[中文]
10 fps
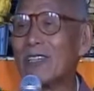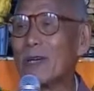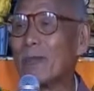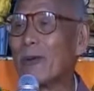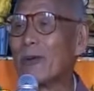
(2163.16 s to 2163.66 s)
那么
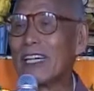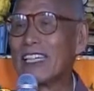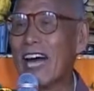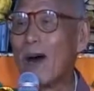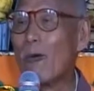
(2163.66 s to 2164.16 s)
就不会
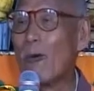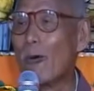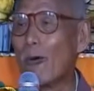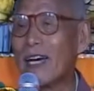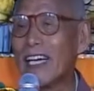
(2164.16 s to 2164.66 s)
这样
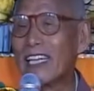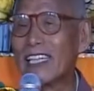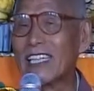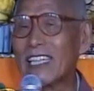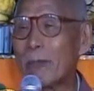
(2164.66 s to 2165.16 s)
误会，
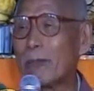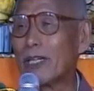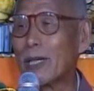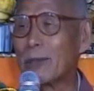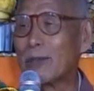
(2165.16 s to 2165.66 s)
是一
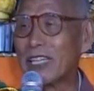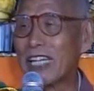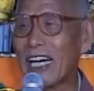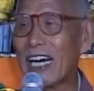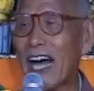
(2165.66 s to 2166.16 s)
步一步
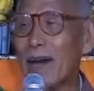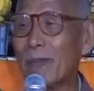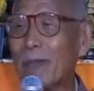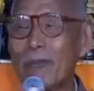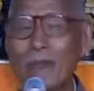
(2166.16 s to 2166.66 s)
进了。